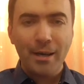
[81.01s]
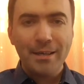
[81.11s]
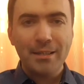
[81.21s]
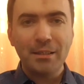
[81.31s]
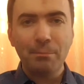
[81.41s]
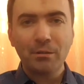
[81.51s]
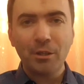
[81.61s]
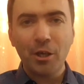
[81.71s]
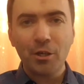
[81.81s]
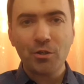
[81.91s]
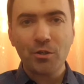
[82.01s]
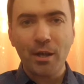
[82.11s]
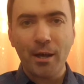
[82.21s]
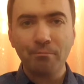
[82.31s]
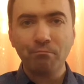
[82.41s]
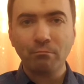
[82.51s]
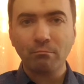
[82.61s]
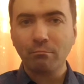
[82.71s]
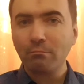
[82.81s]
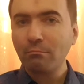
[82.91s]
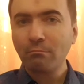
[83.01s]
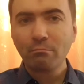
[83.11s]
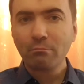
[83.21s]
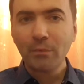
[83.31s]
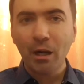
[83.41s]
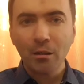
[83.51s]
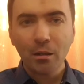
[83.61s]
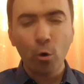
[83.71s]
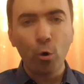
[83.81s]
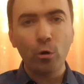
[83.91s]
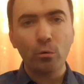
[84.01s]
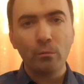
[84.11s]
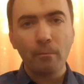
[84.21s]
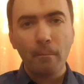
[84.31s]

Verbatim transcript: Если ты поклоняешься алкоголю,